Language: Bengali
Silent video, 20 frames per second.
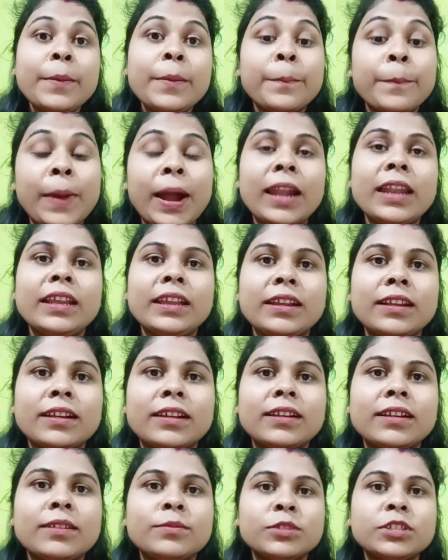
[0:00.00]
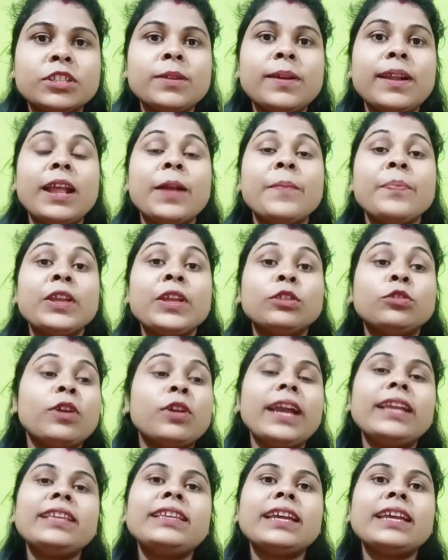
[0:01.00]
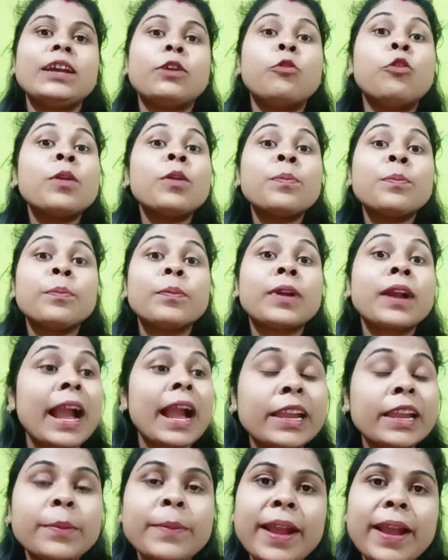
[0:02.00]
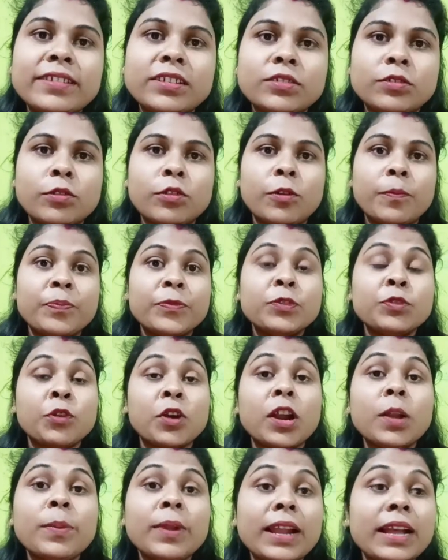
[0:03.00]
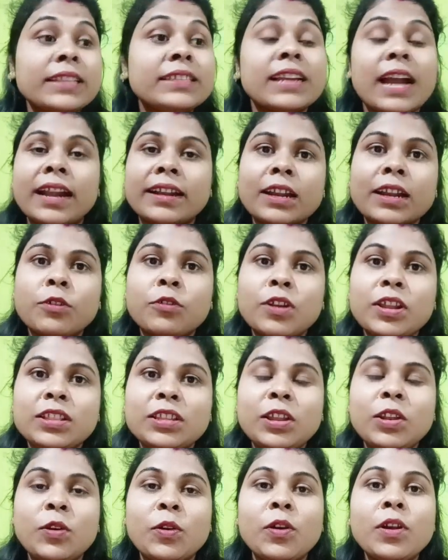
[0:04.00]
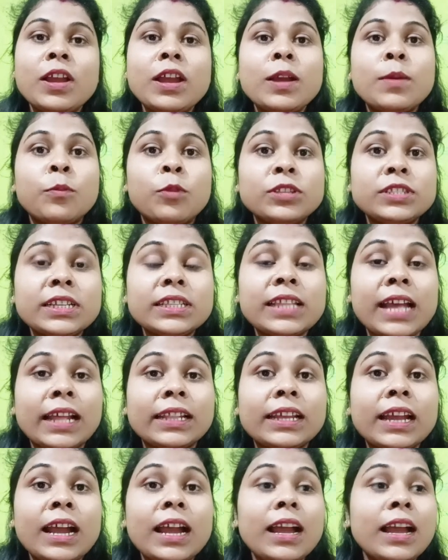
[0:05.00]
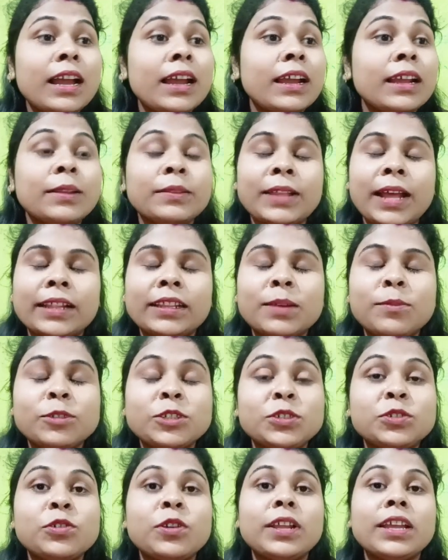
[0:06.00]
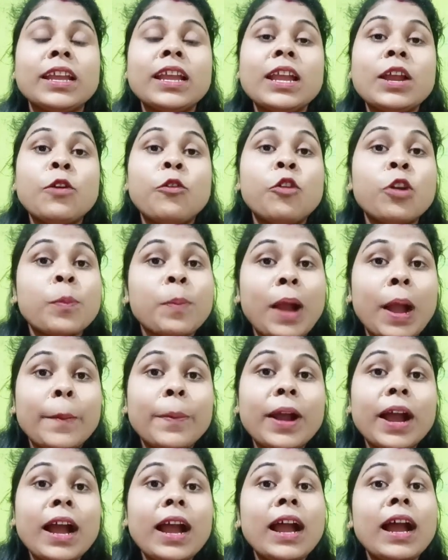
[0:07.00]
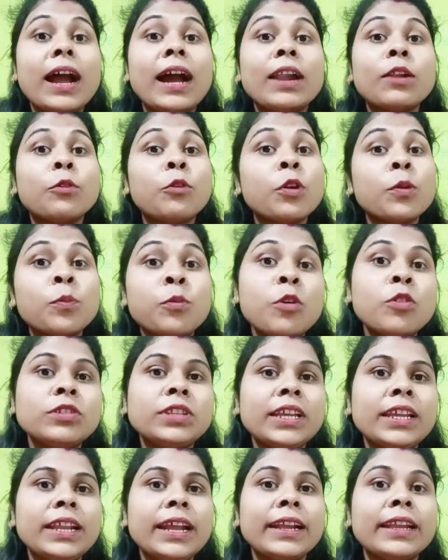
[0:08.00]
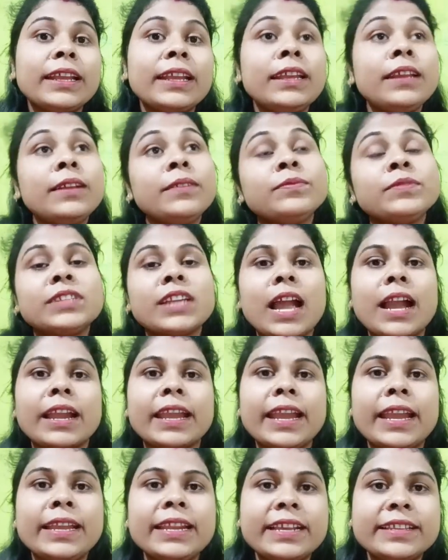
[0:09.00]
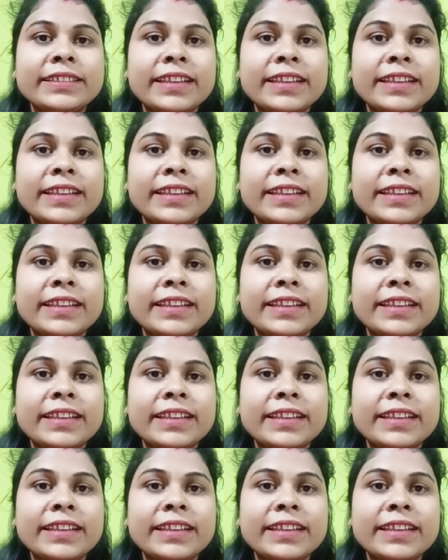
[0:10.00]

মালিক বুঝতে পারলে তো এই যে ওর কাকিমা এসেছিলো সকালবেলা চাটা করে দিল বলছে দাদা আর দাদা বলছি সরি ওর বাবা আর ওর বৌদি নাকি চা খেয়ে নিয়েছে